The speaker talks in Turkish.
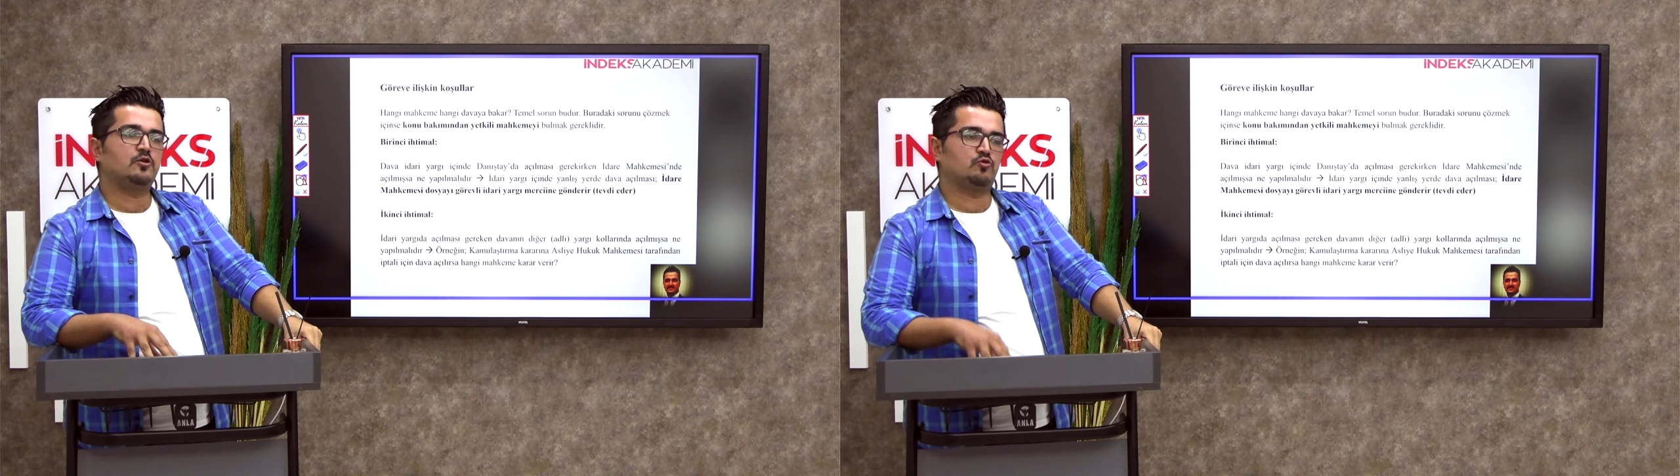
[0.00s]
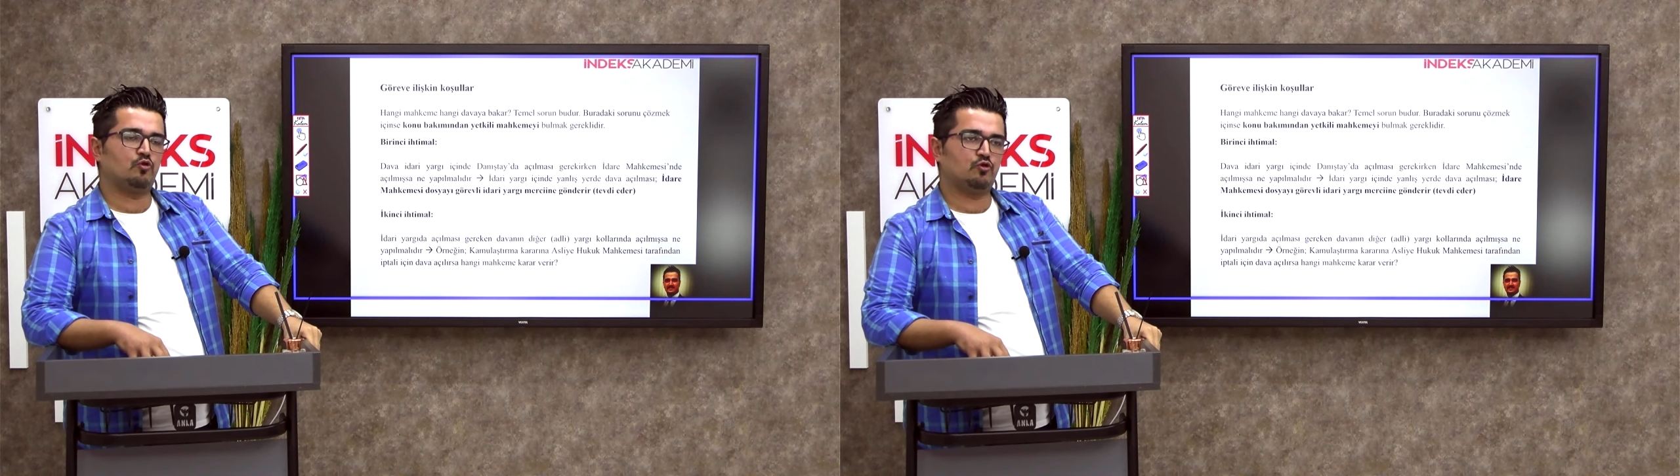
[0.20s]

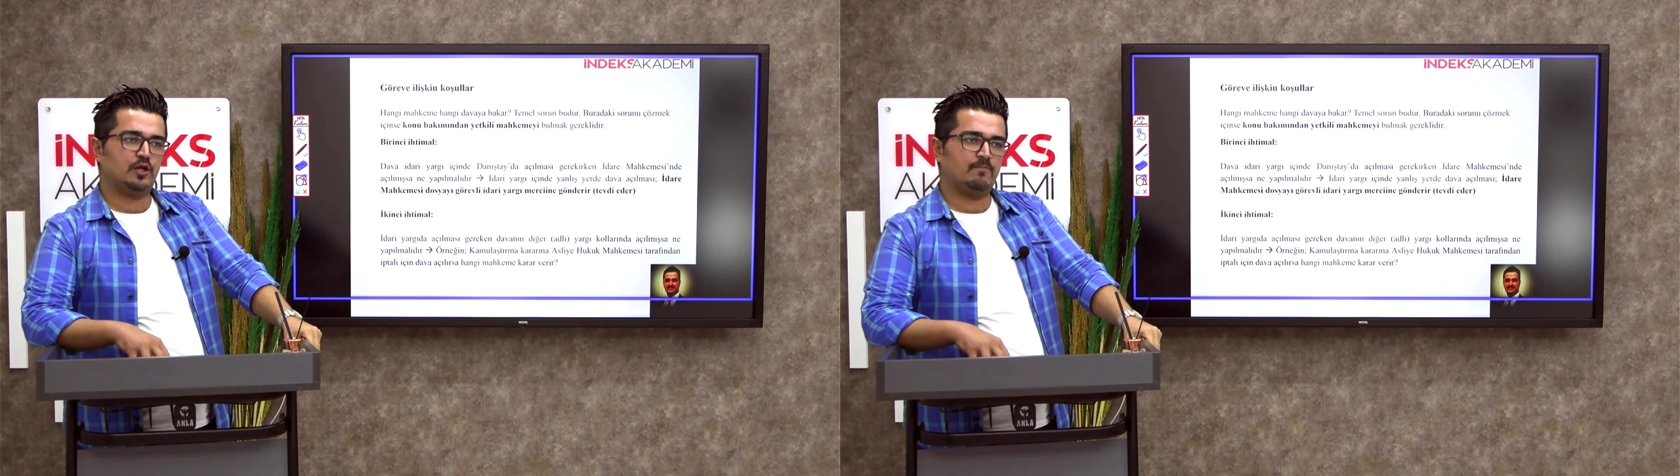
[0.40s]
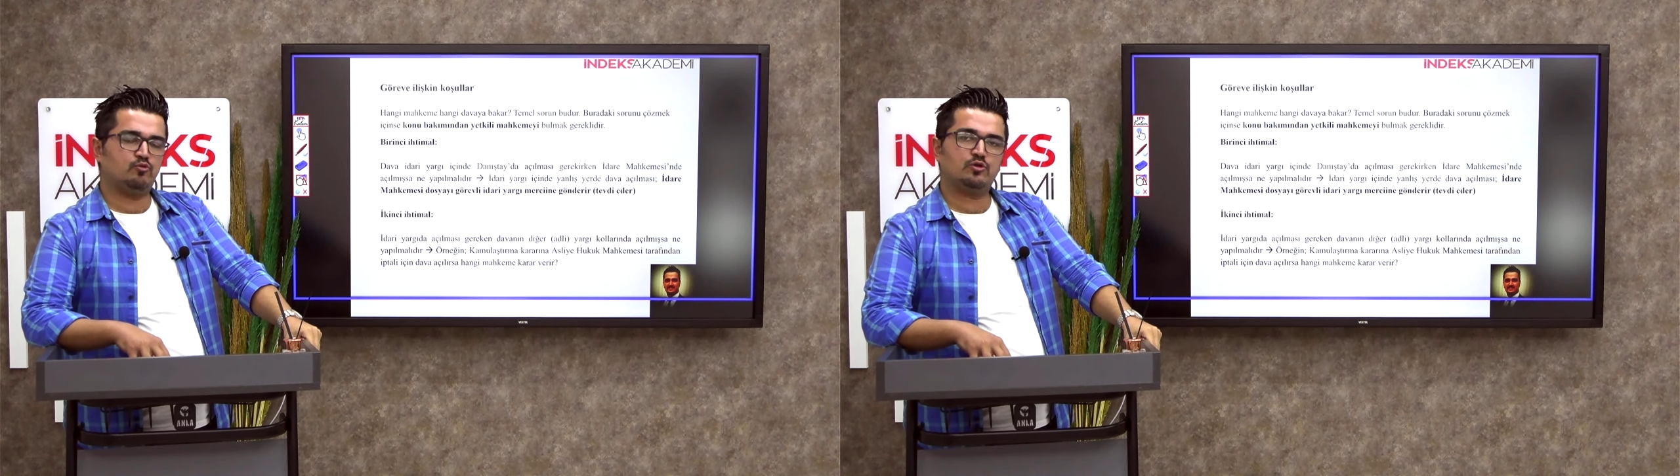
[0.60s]

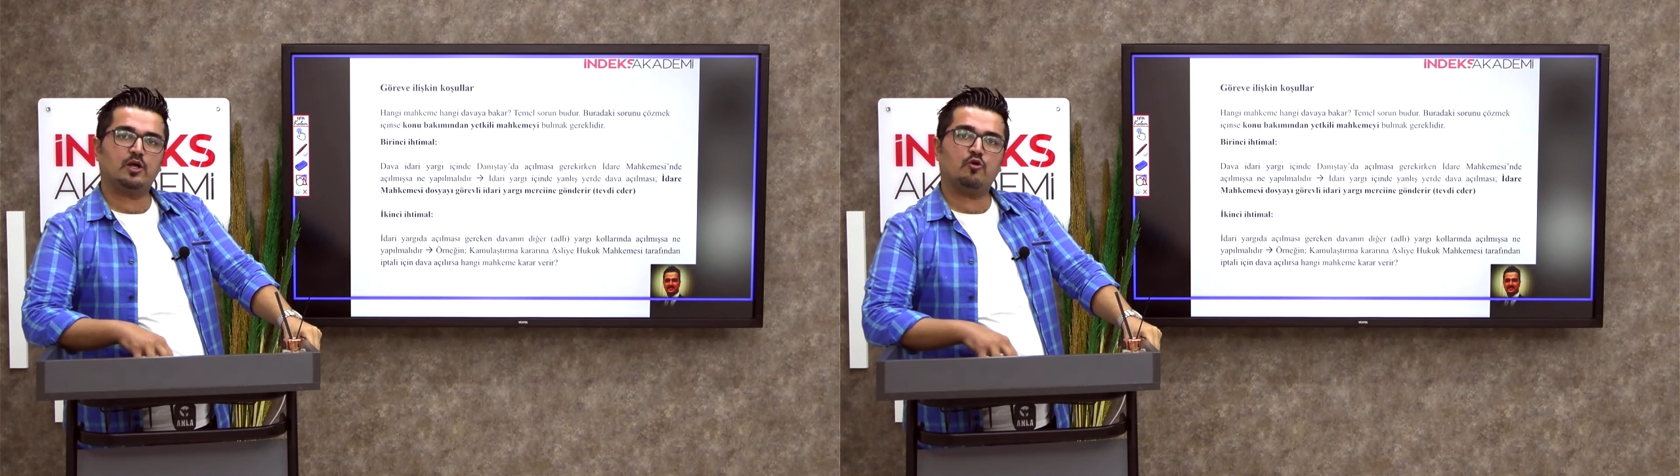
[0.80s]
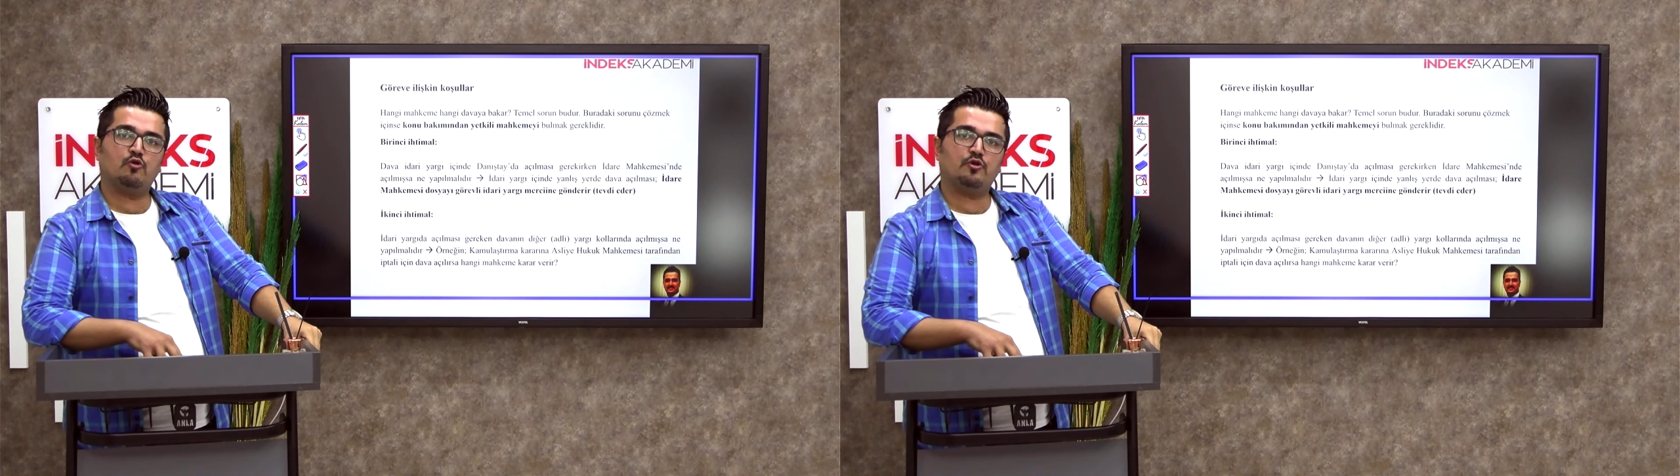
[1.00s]
Doğrudan
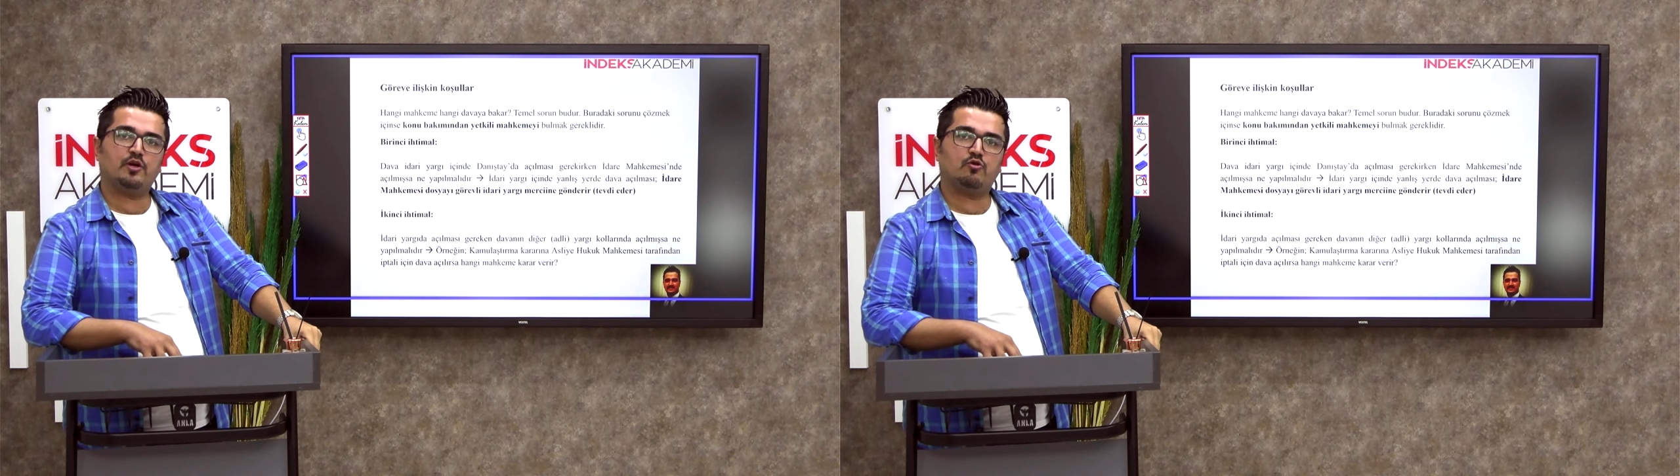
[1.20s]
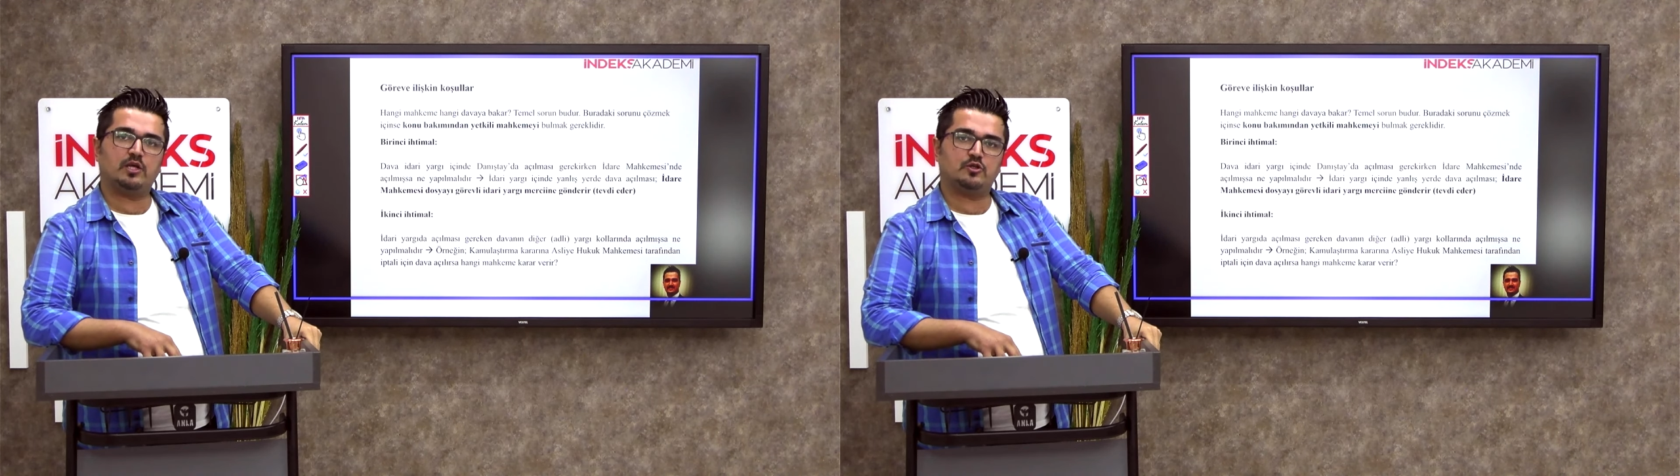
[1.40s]
burada örnek olay